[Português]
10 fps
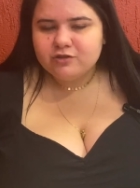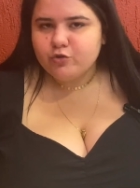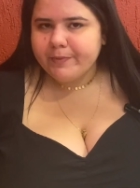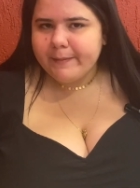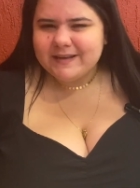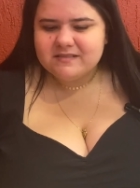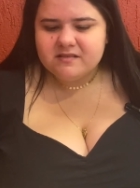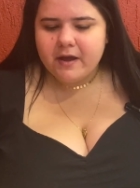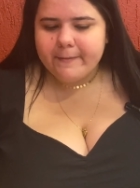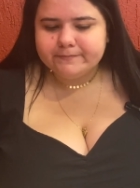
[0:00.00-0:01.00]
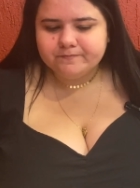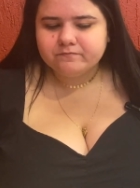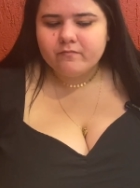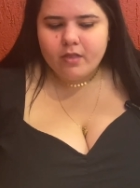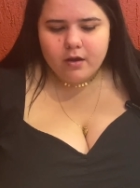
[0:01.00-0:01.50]
Super macia.
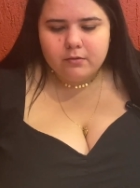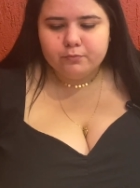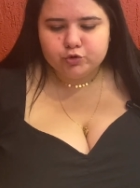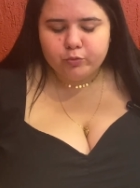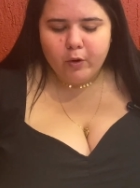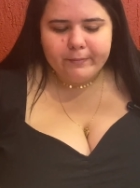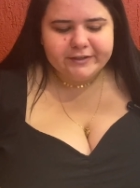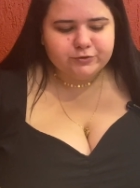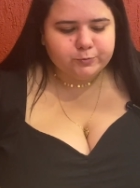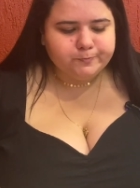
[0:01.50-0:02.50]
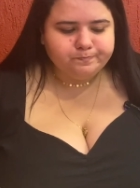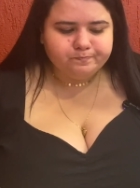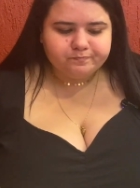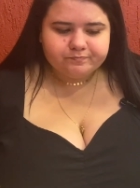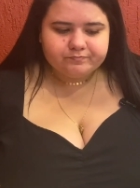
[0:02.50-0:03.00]
Muito bom mesmo.
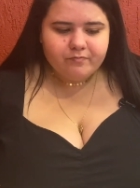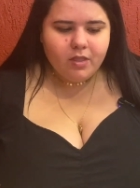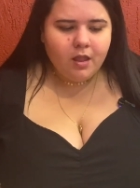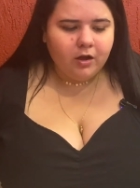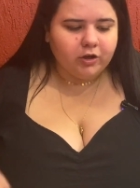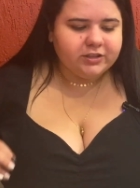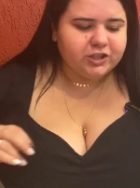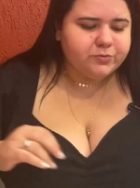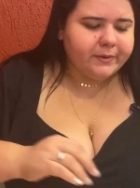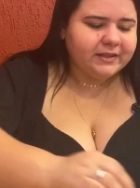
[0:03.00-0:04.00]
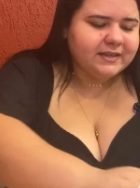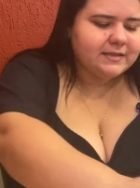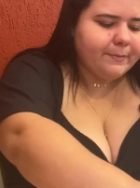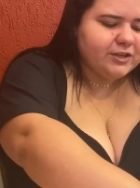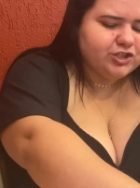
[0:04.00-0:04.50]
Agora eu tenho que experimentar com
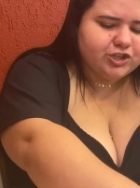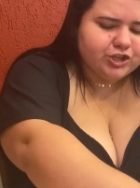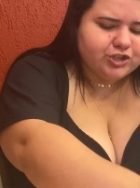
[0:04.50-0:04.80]
essa pastinha,